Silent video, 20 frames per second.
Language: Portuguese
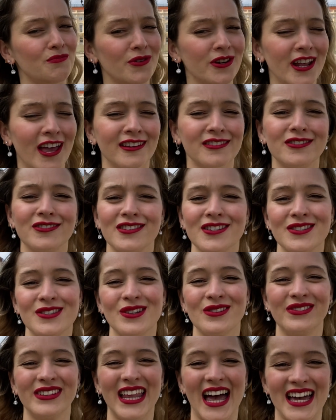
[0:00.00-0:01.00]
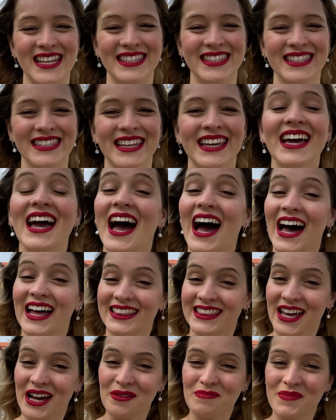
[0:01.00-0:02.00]
por dentro das novidades.
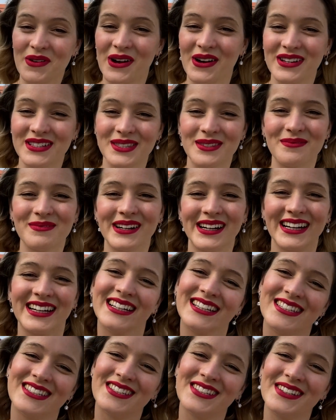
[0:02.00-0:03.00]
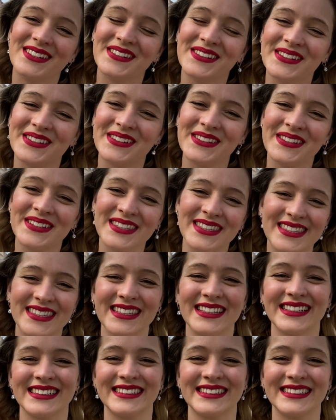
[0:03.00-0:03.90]
Até a próxima! Tchau!